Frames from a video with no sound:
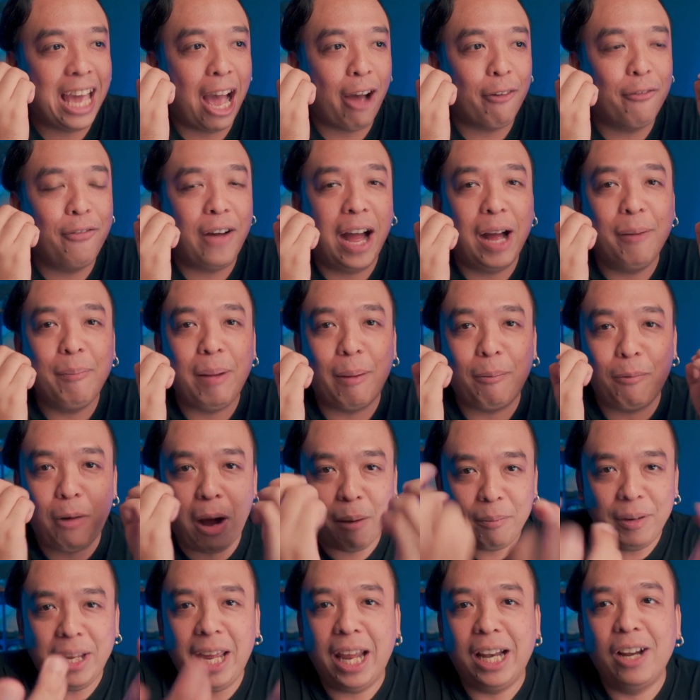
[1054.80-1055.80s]
อยากฟังแบบค
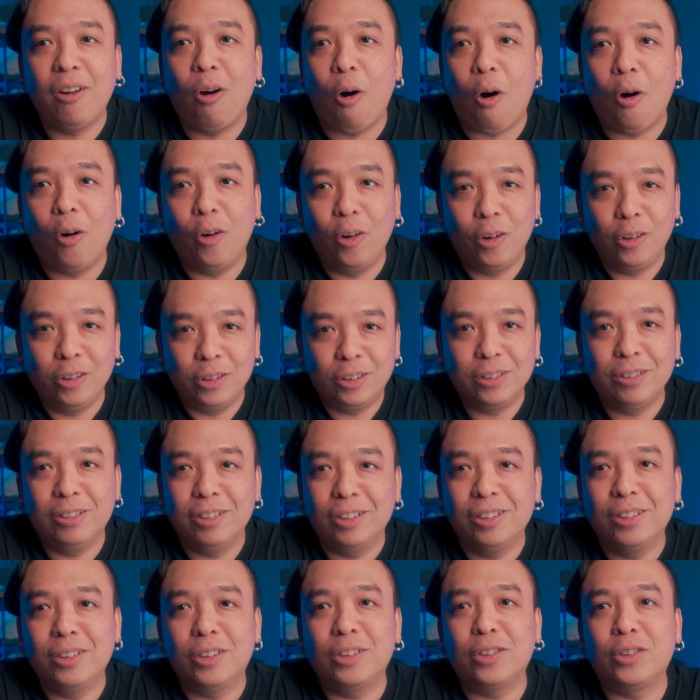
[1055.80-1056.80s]
วามเห็นของ
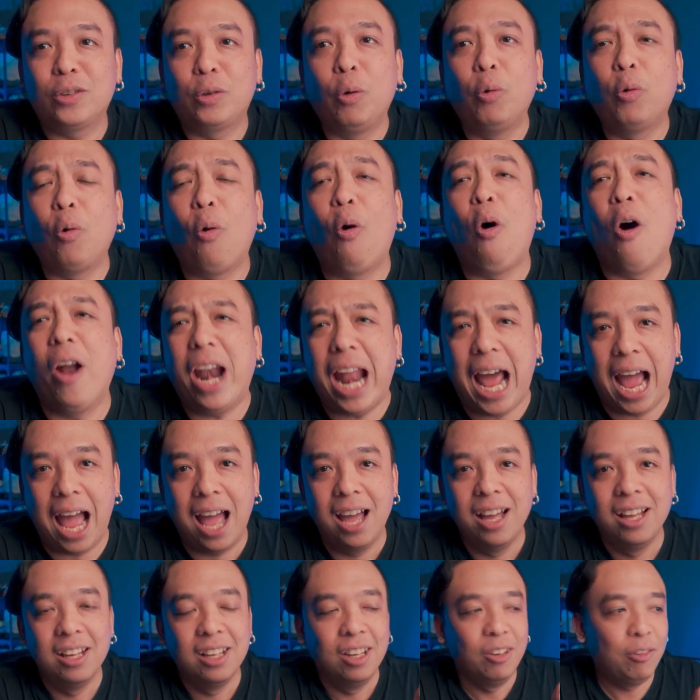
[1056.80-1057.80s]
ทุกๆคนอะ
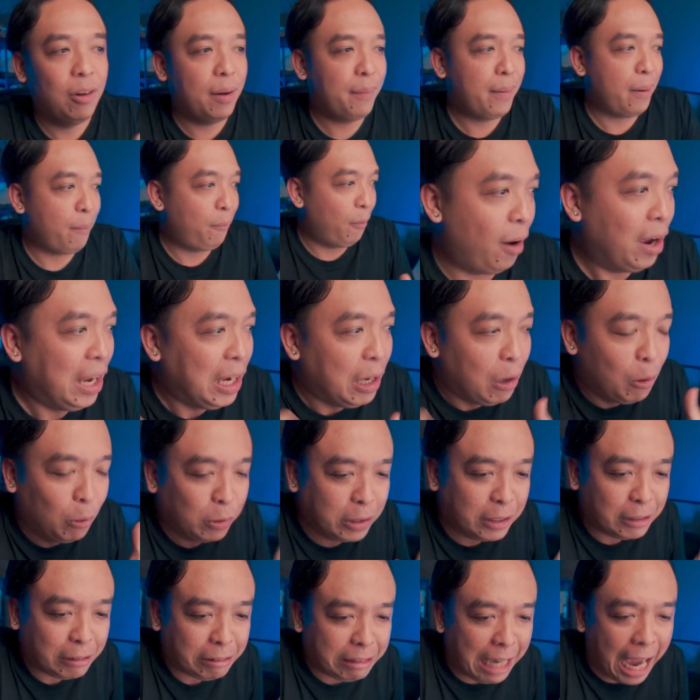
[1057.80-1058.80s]
ว่าแบบเฮ้ย
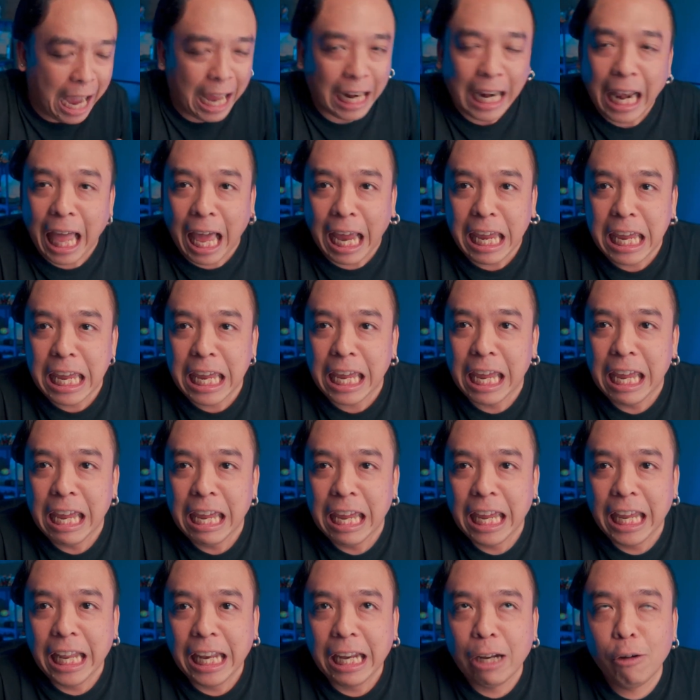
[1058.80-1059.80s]
รู้สึกอย่างไร
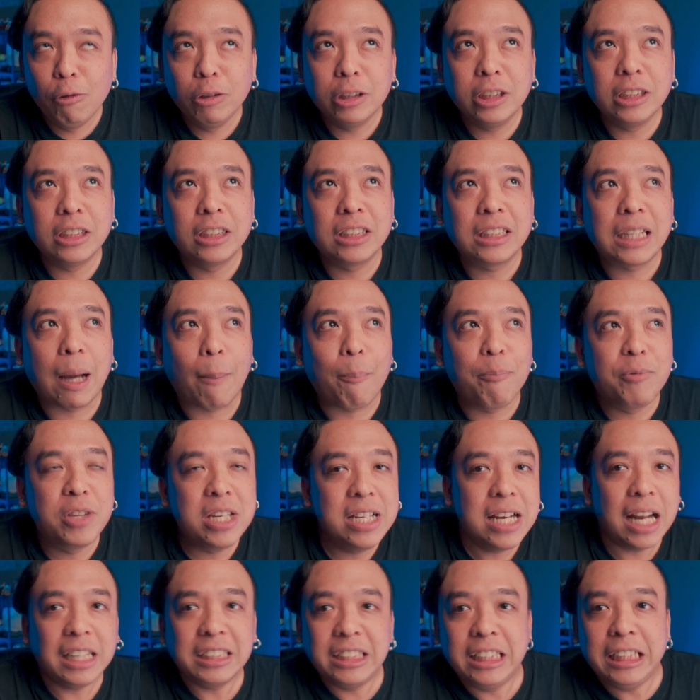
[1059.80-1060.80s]
รู้สึกกับ
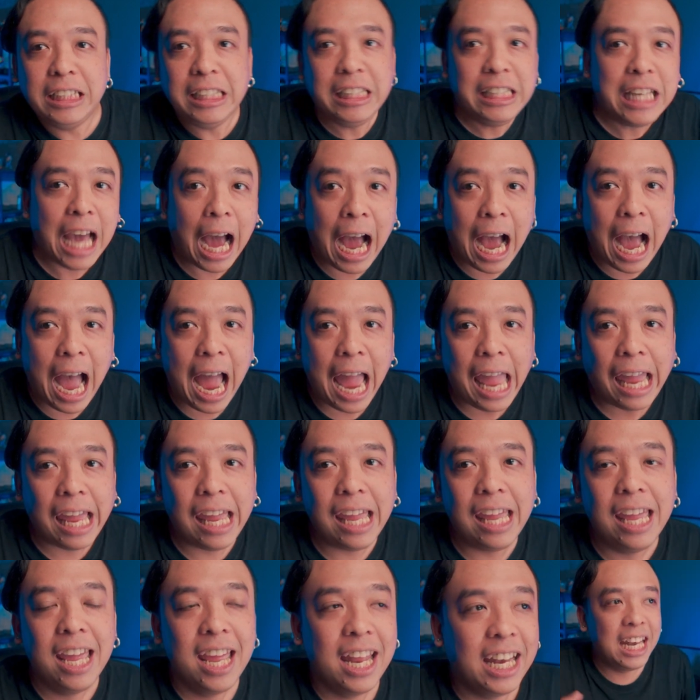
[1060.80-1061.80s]
ซีนนั้นซีนนี้ยังไง
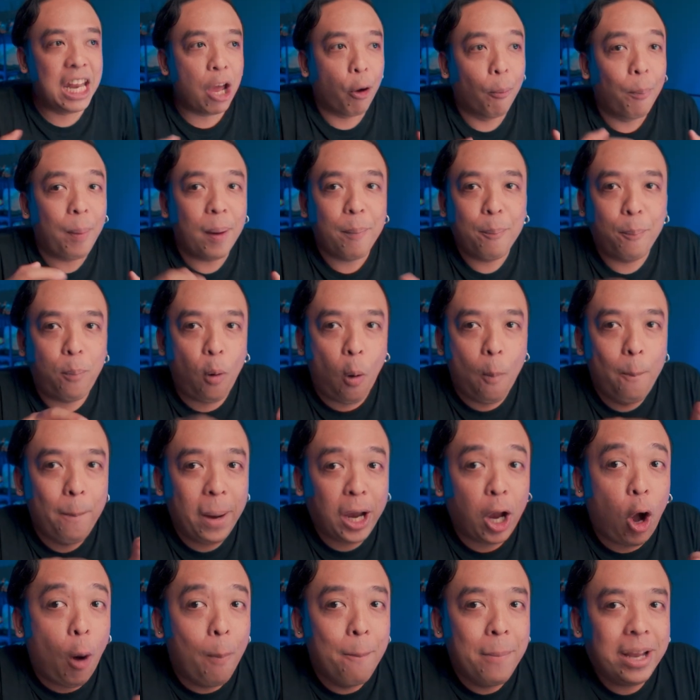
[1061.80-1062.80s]
เดี๋ยวไปผม
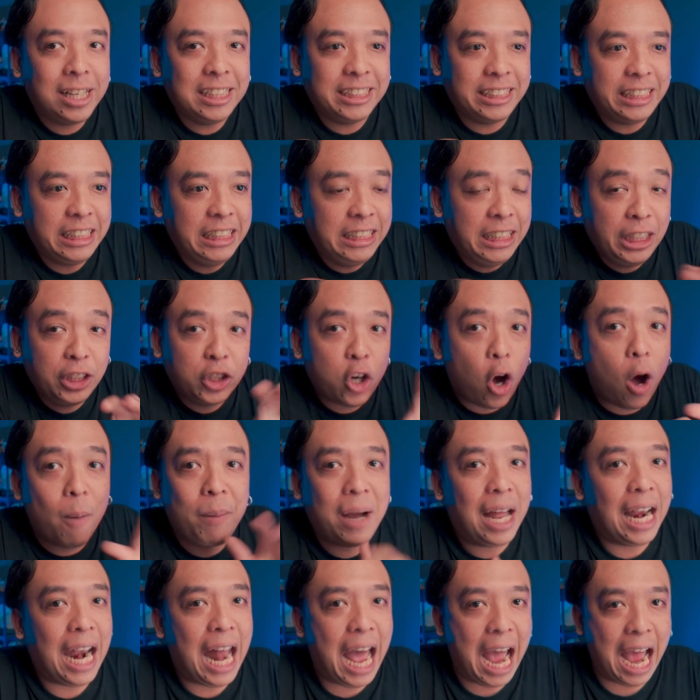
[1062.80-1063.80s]
ไปคอมเมนต์ซีนที่ชอบ
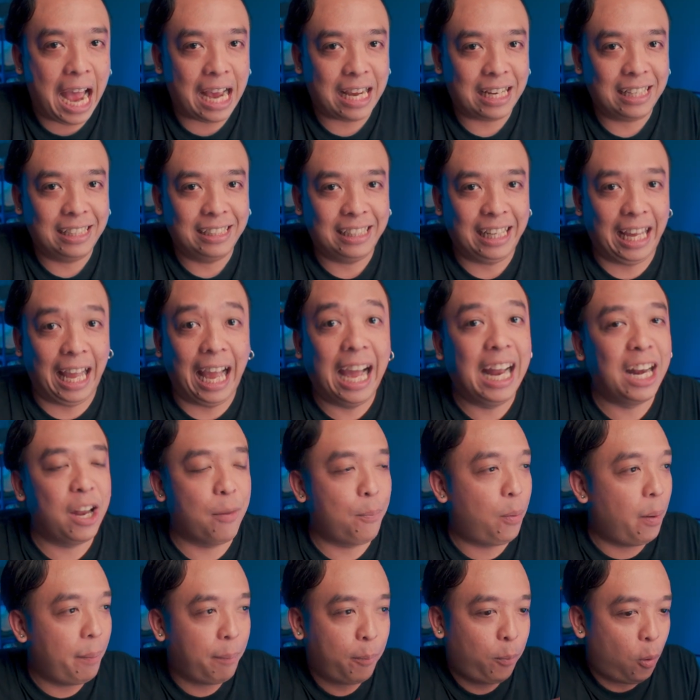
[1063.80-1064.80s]
ข้างล่างเออ
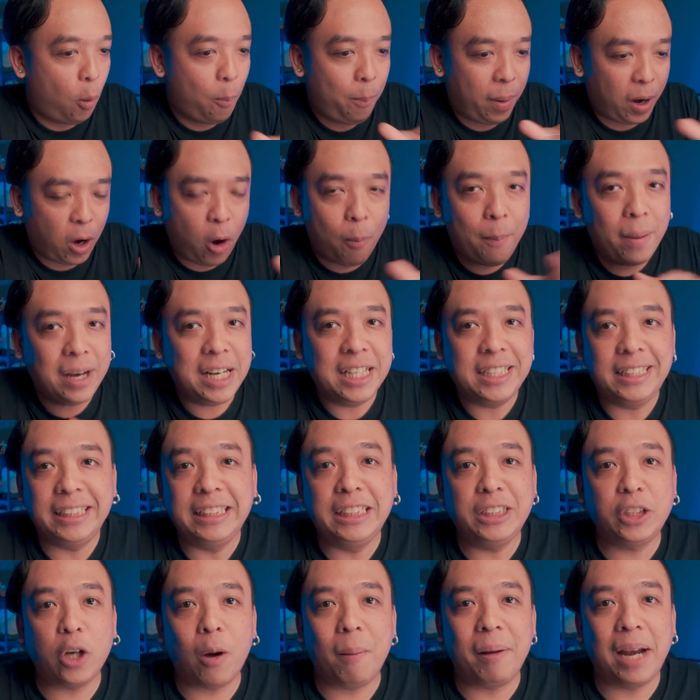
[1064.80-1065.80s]
เดี๋ยวผมไปคอมเมนต์ซี
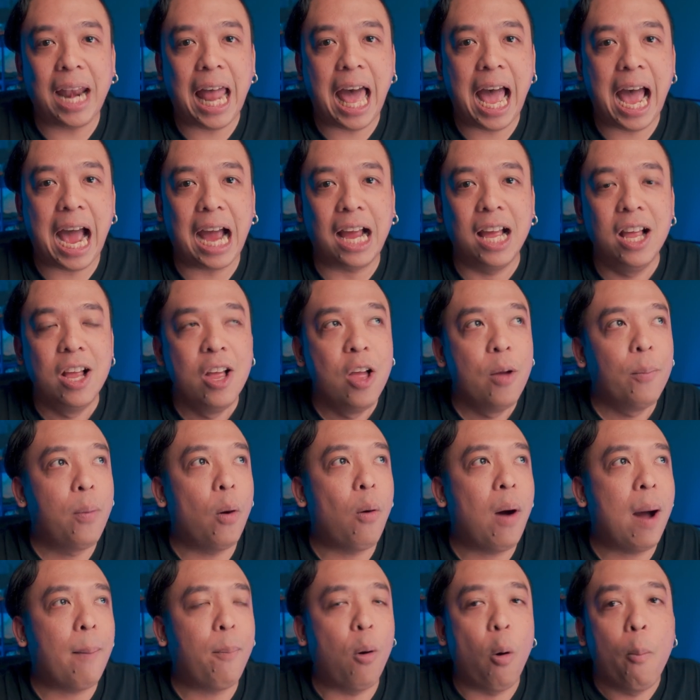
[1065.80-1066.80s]
ที่ชอบข้างล่าง เพ
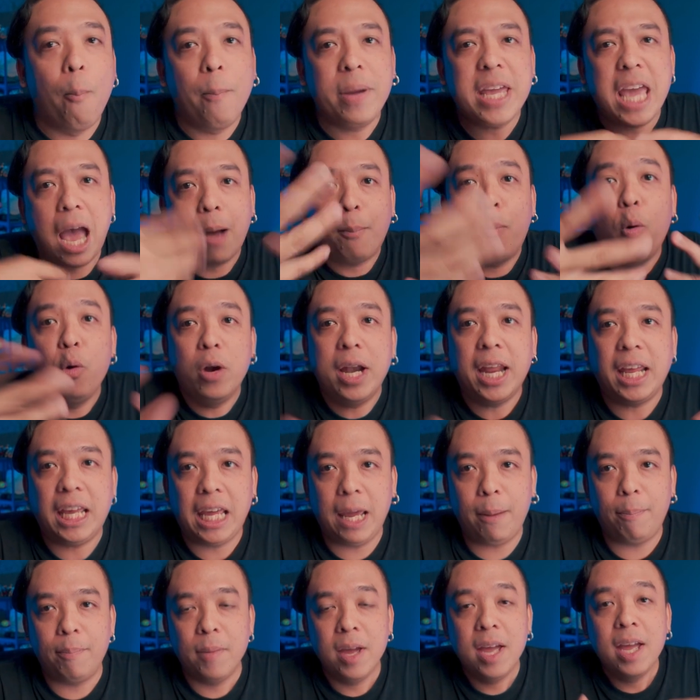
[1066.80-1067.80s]
ราะว่าผมไม่อยากพูดใน
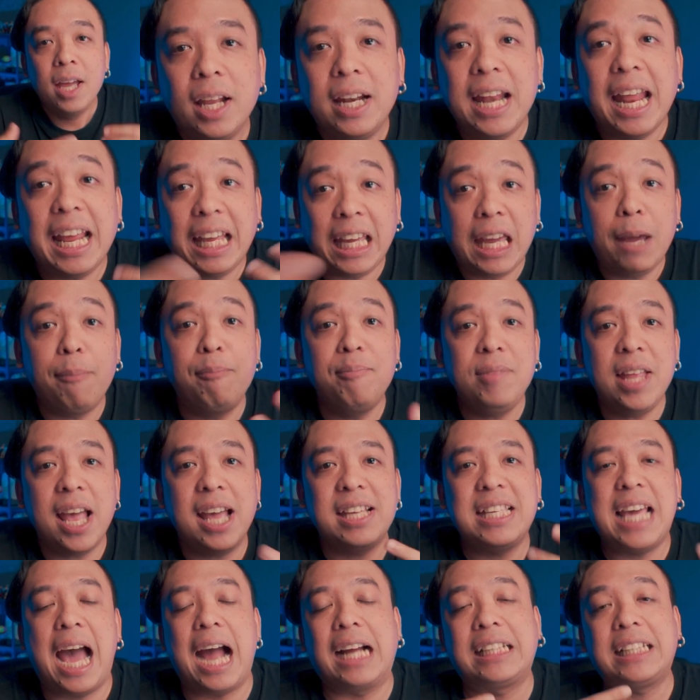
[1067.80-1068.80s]
คลิป ในคลิปเนี่
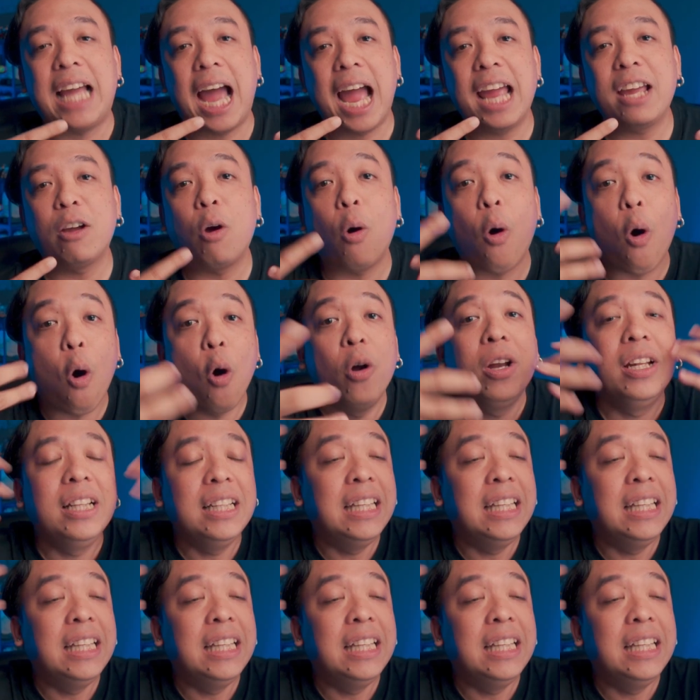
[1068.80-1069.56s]
ยอยากจะให้คน